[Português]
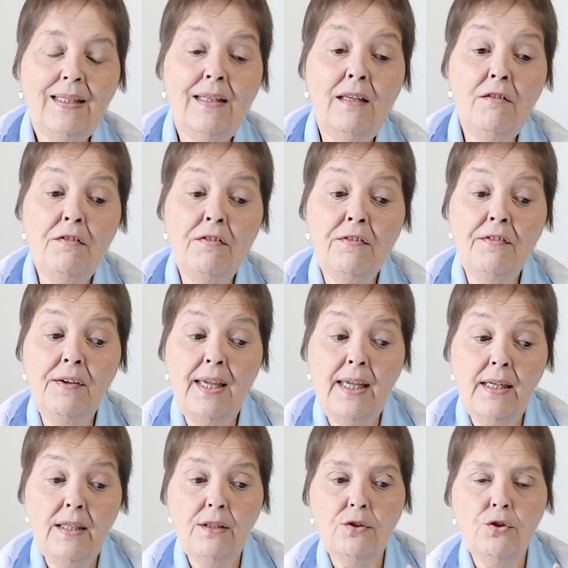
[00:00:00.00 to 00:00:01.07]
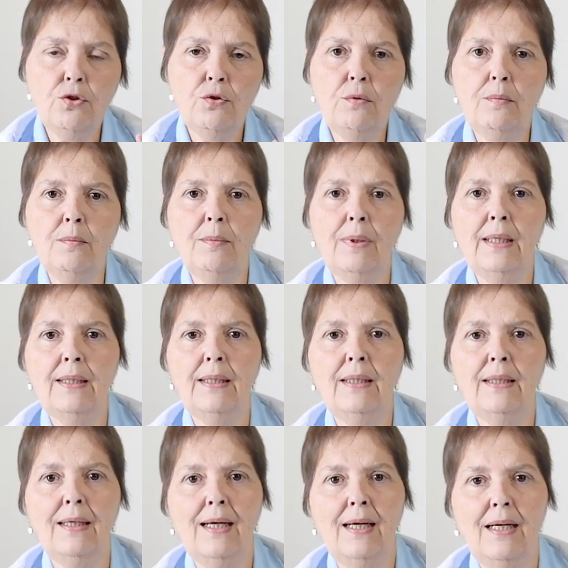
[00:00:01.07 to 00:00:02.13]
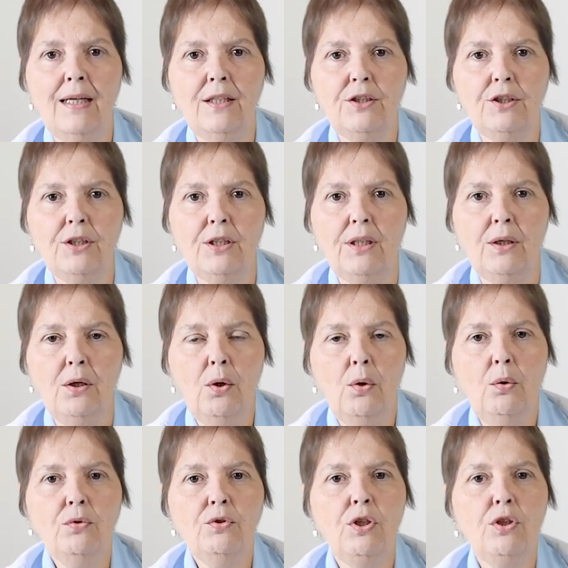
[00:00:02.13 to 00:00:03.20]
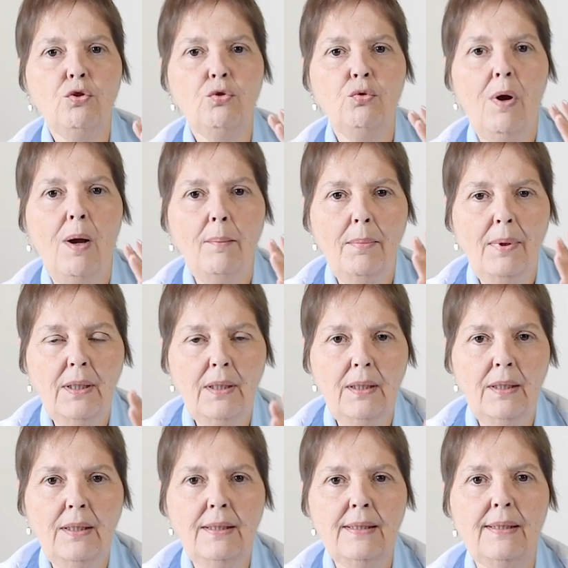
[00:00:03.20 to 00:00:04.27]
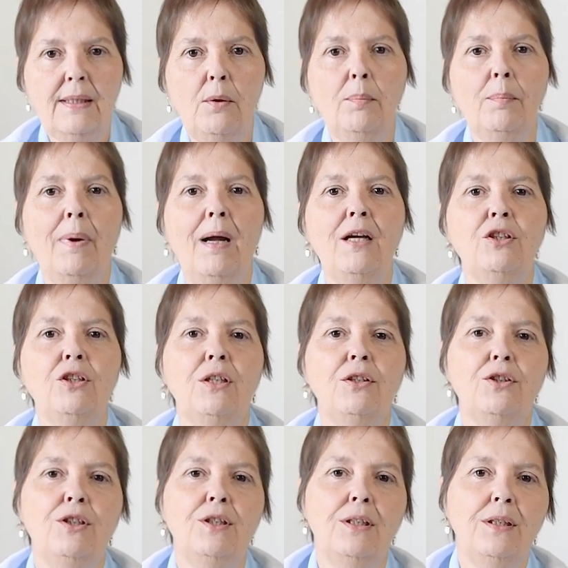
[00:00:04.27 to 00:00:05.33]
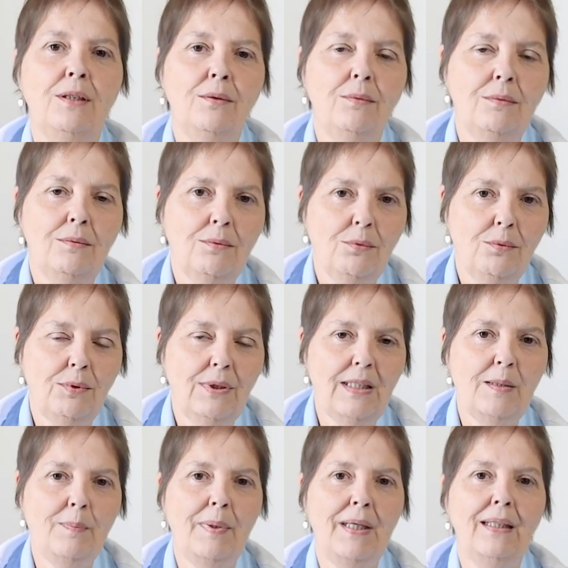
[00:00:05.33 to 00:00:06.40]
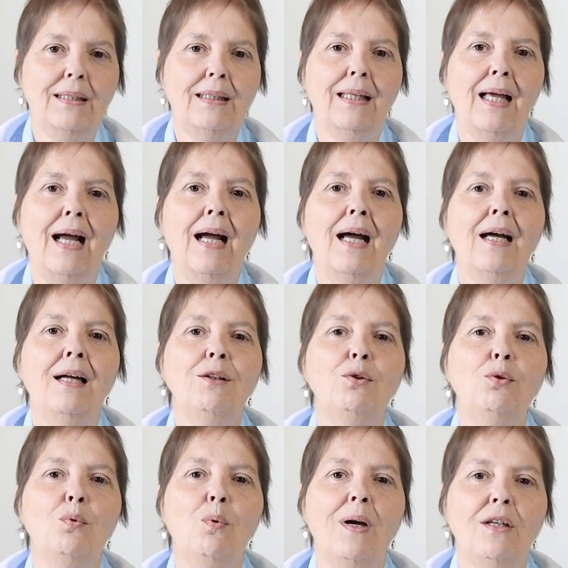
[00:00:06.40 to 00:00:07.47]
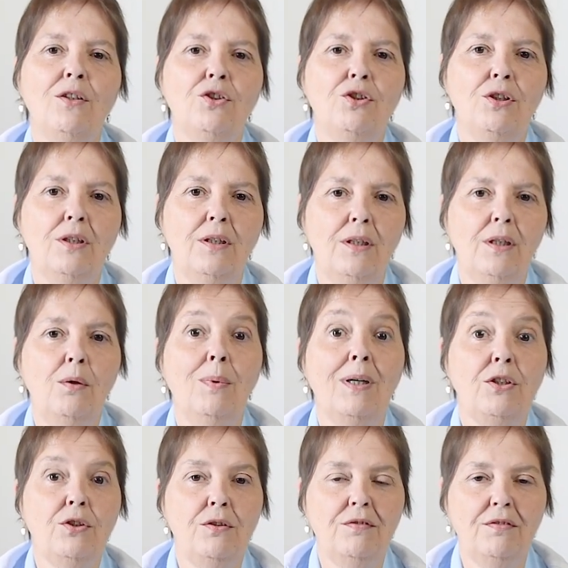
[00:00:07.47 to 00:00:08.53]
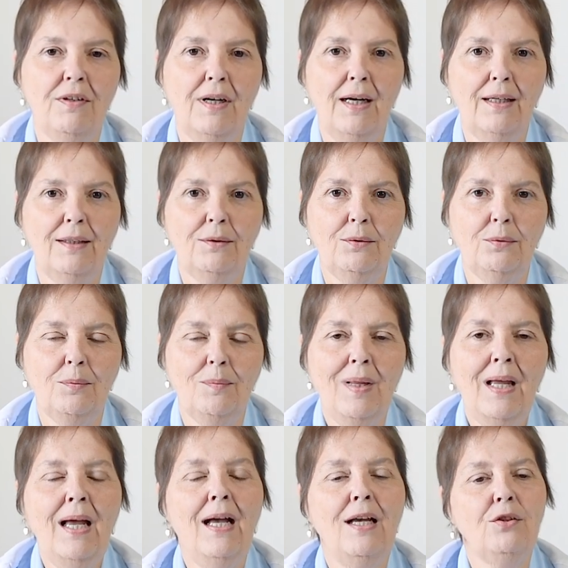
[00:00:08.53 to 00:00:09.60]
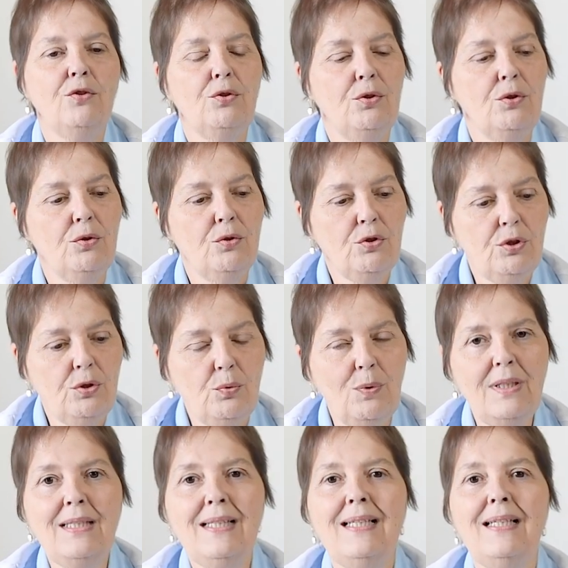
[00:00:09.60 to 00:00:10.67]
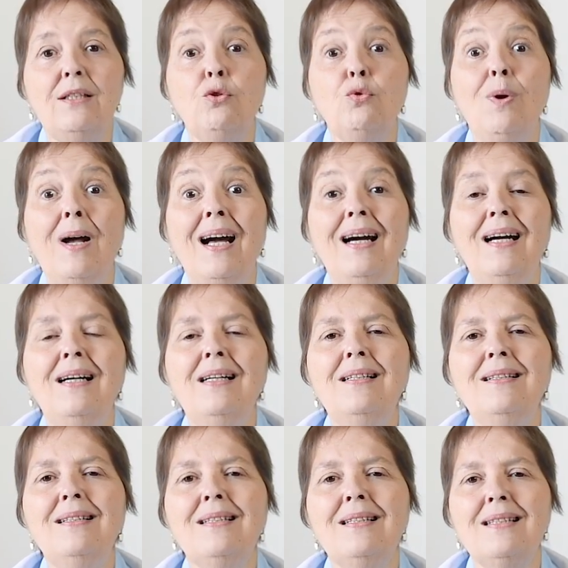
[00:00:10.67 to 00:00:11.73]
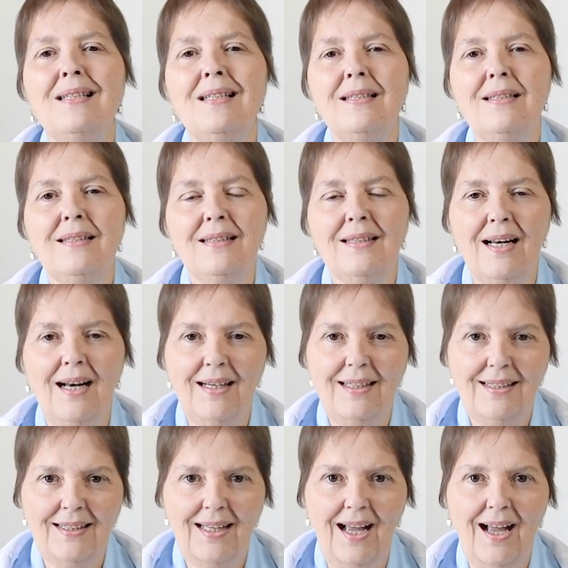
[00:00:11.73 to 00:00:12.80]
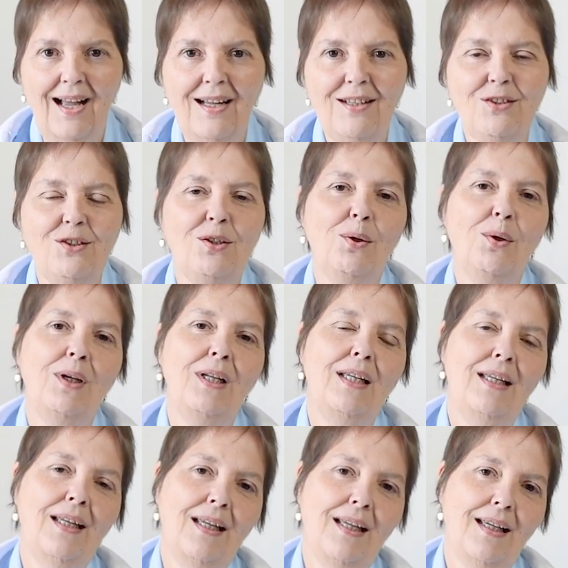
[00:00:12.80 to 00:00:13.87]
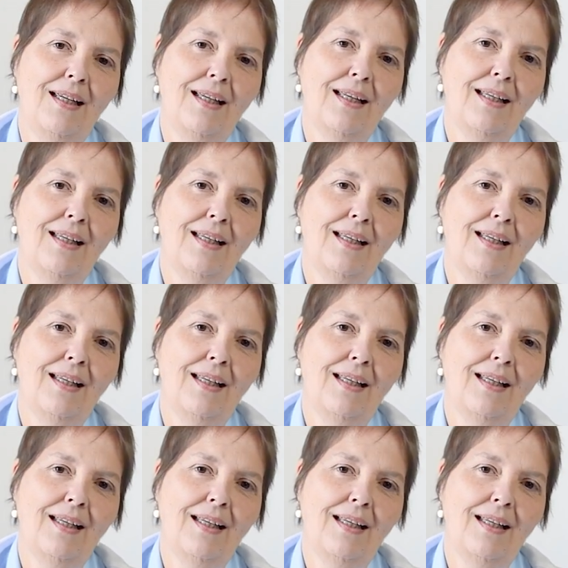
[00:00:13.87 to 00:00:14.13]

que vem de uma linhagem onde a sua mãe e seu pai já tinham o despertar do guardião ativado, a sua, sua, sua ancestralidade que